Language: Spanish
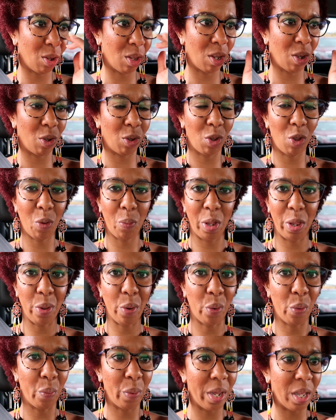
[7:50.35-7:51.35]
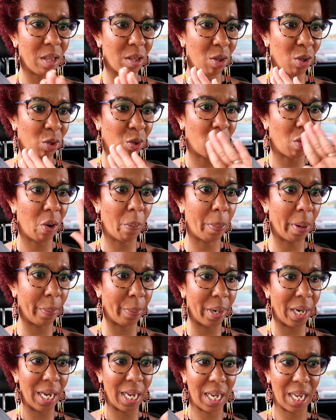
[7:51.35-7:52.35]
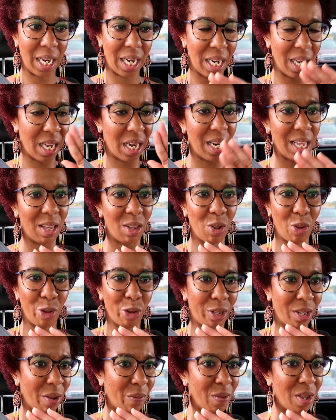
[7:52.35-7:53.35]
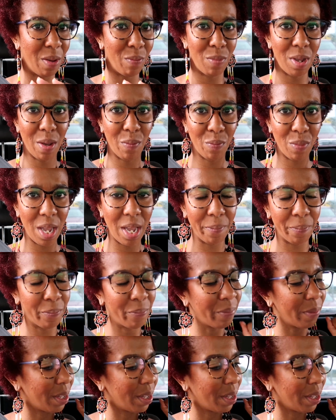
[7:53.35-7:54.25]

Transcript: Yo tengo todos mis documentos, todos los papeles que rellené, todo está bien, bien, bien.